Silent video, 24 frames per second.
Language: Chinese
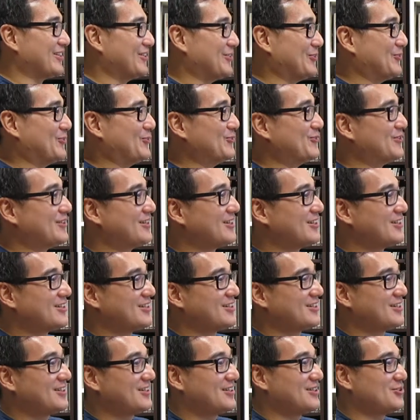一武。对
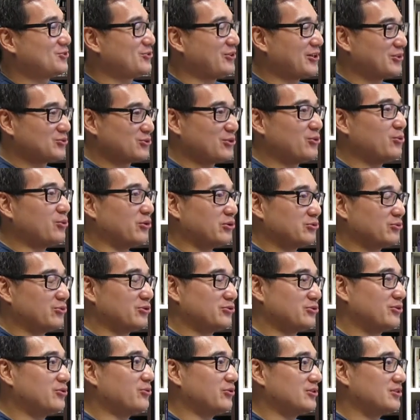啊。虽然说我我
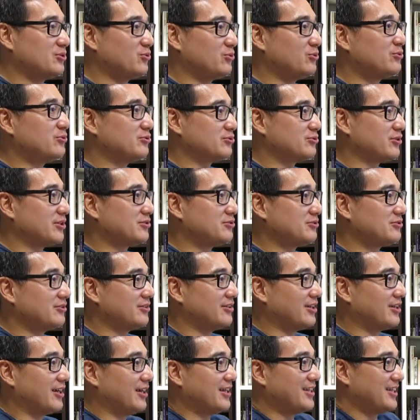觉得我是文武双全。
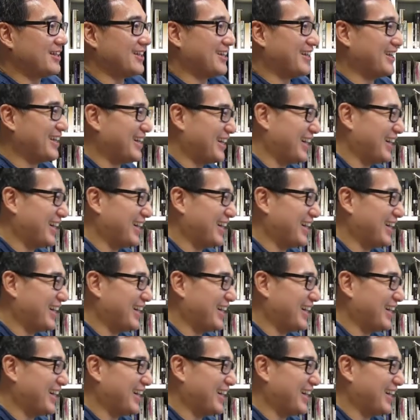哇，